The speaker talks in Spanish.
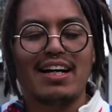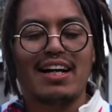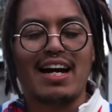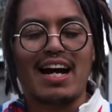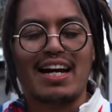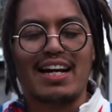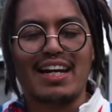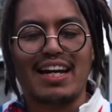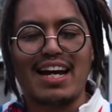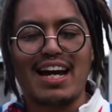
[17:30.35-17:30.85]

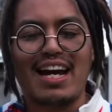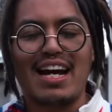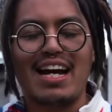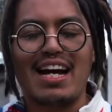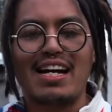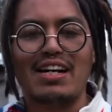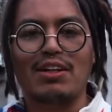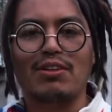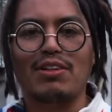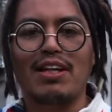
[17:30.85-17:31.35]
Aquí
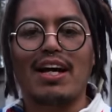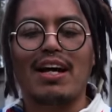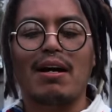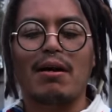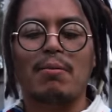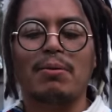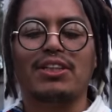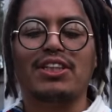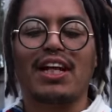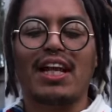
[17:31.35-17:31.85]
a
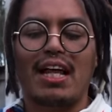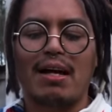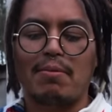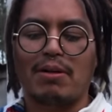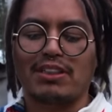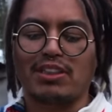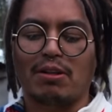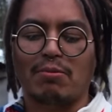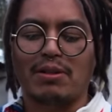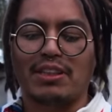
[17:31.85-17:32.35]
una michelada
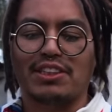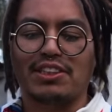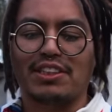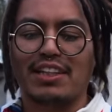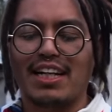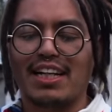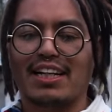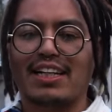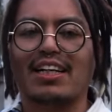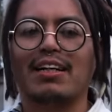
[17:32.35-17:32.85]
más
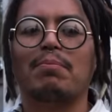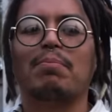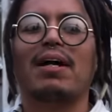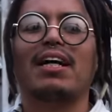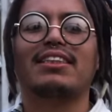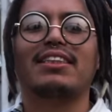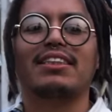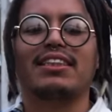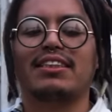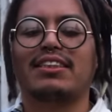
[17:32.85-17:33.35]
convencional que,
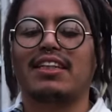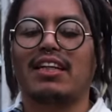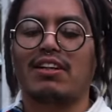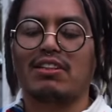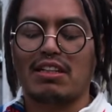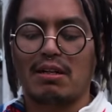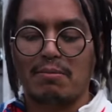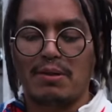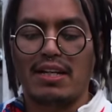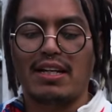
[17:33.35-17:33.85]
para ser
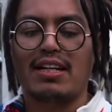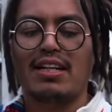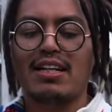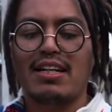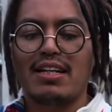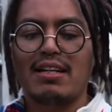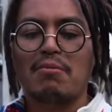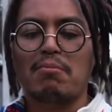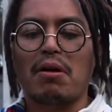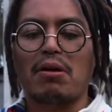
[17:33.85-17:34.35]
sinceros, a mí
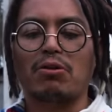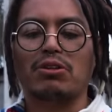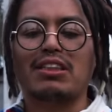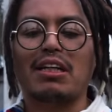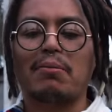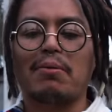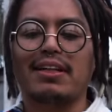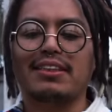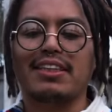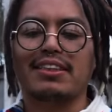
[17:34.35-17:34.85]
me
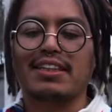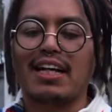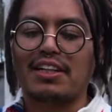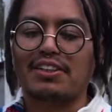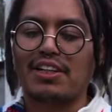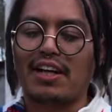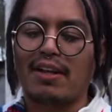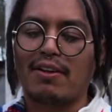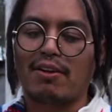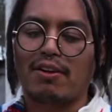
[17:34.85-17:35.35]
gusta más este
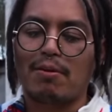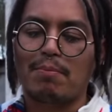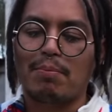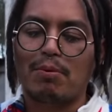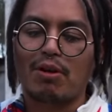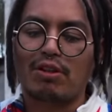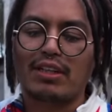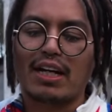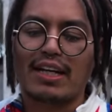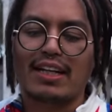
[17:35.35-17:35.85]
escarchado, con
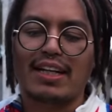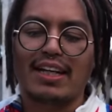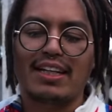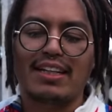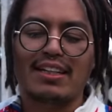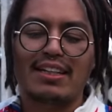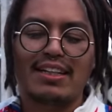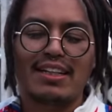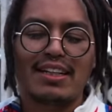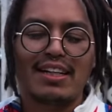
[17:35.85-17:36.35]
puro
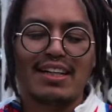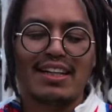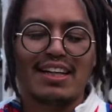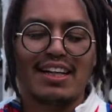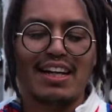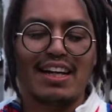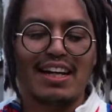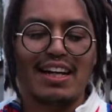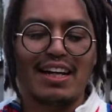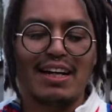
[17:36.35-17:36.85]
tajín,
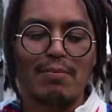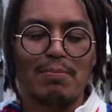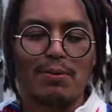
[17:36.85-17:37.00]
eh,